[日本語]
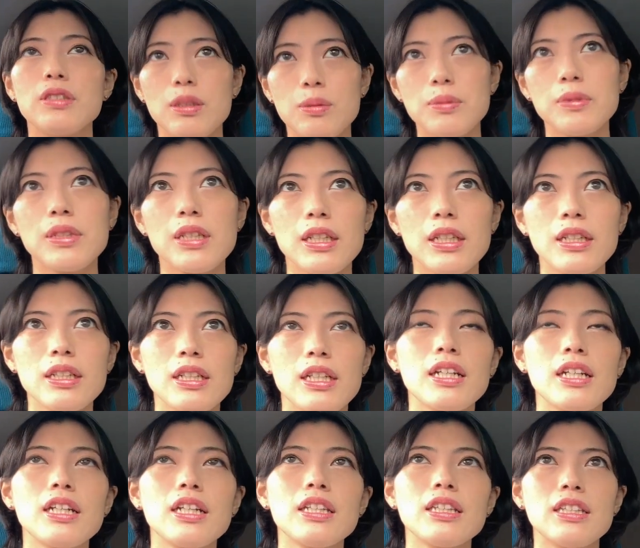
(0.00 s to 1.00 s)
自分が
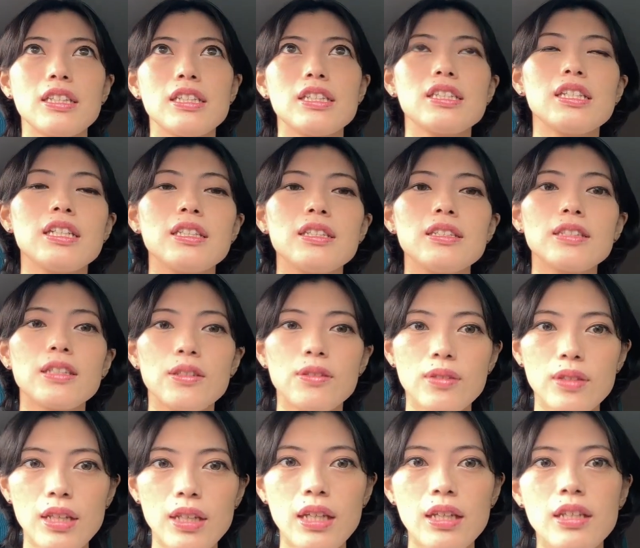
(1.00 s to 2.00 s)
考えたデザインですけ
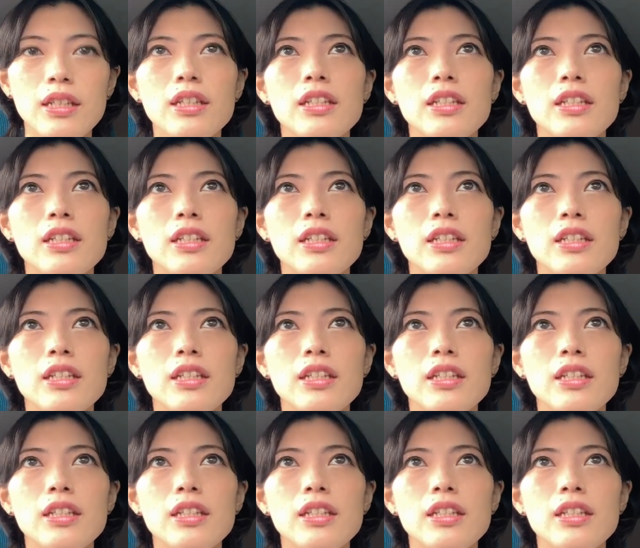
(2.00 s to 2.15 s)
どね